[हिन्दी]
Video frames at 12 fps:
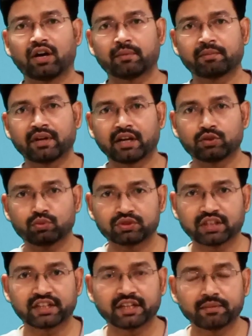अपना
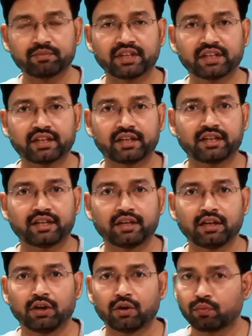यूज़र नेम दे रहे हैं
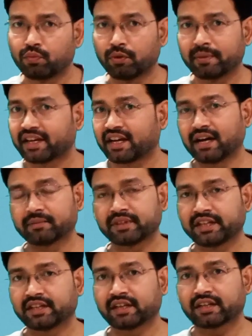वो भी काम
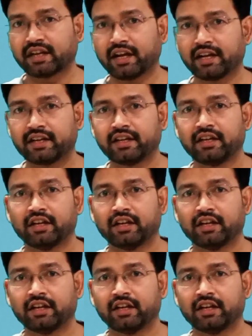नहीं कर रहा है